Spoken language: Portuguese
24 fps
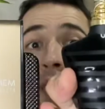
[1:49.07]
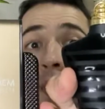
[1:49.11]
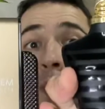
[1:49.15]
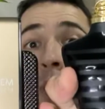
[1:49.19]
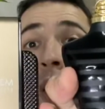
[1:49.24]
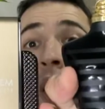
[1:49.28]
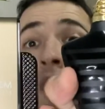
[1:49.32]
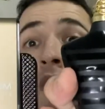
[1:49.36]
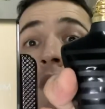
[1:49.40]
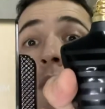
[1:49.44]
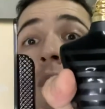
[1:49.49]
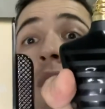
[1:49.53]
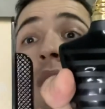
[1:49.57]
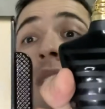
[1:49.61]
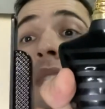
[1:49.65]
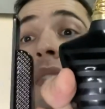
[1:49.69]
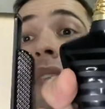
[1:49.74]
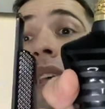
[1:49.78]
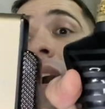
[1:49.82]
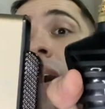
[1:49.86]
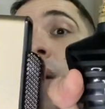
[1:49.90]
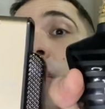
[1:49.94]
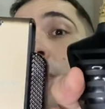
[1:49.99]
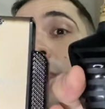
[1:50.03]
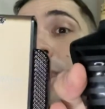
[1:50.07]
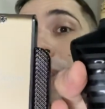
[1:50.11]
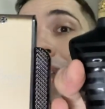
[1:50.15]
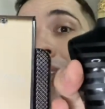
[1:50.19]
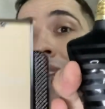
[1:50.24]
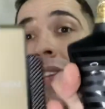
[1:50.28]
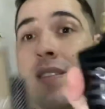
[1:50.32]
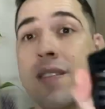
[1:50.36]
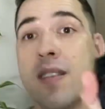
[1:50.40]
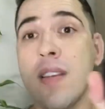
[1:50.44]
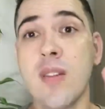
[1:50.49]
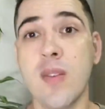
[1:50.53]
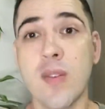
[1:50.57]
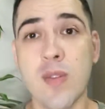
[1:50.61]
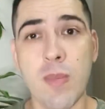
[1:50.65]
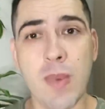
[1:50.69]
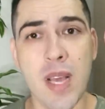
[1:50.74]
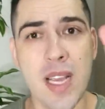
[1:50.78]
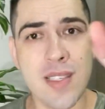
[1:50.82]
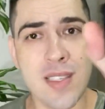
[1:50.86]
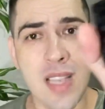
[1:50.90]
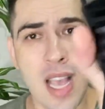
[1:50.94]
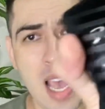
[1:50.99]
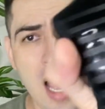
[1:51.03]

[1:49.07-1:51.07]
perfumes são parecidos, mas